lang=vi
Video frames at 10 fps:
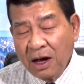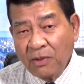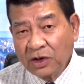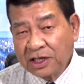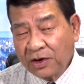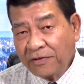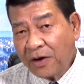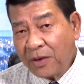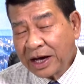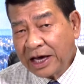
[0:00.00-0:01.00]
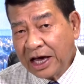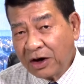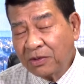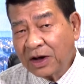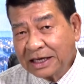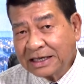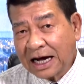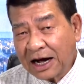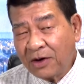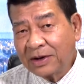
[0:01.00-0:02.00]
Bộ trưởng Quốc phòng Hoa Kỳ cũng nói
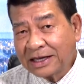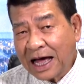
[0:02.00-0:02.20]
rằng ông đã